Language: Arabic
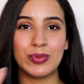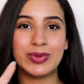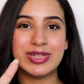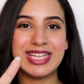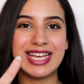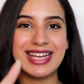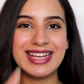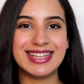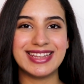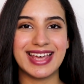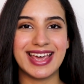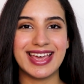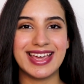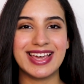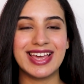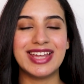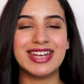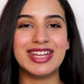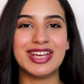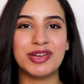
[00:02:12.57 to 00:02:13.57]
وتالت
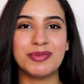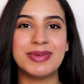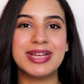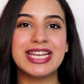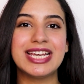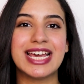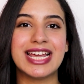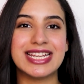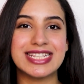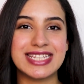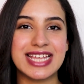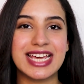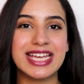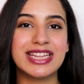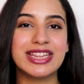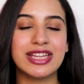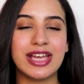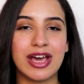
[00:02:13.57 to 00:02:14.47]
حاجة نعمل جلسات